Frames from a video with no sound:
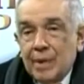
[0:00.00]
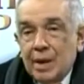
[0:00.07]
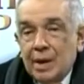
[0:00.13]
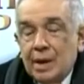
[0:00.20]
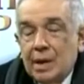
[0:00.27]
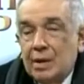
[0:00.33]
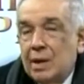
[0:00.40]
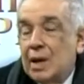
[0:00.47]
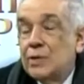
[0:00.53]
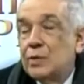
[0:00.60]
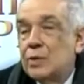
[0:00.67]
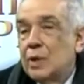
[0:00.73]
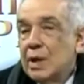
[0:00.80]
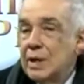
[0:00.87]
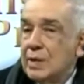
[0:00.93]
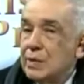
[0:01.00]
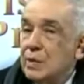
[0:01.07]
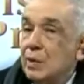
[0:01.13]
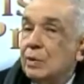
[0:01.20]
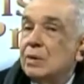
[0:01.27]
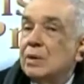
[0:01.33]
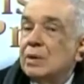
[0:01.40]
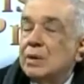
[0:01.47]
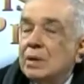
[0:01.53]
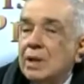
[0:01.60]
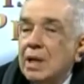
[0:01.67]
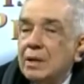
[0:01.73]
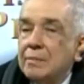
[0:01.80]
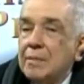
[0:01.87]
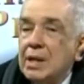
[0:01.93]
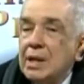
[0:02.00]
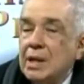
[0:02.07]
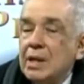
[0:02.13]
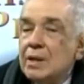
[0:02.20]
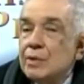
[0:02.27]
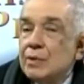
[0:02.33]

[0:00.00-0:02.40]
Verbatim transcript: Y Jesucristo termina